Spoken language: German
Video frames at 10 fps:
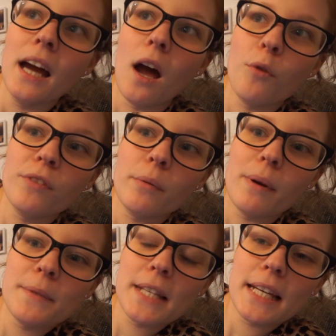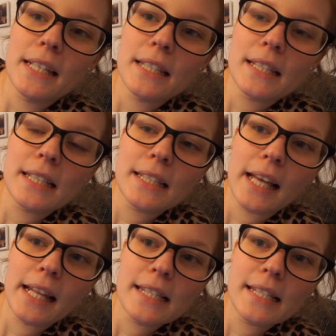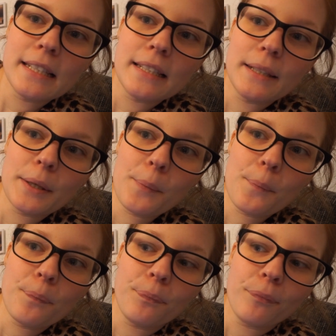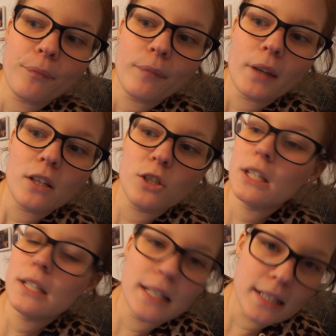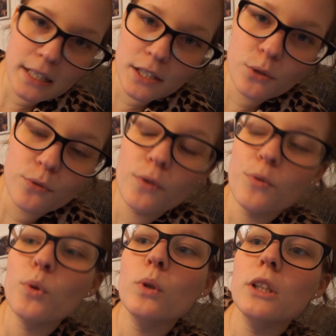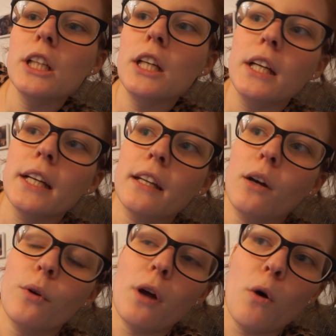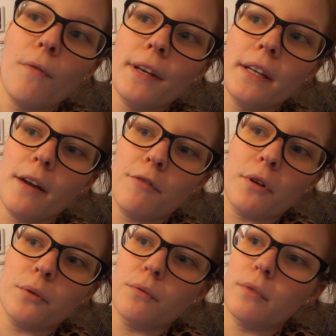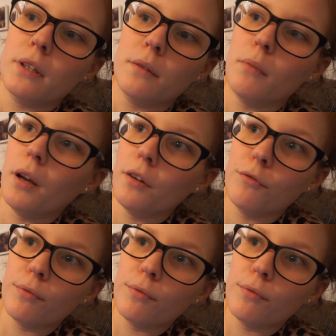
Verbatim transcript: Auf der Website ist das Ganze... Ähm, steht das Ganze nicht zur Verfügung. Genau, oder auch wenn ihr einfach irgendwie mal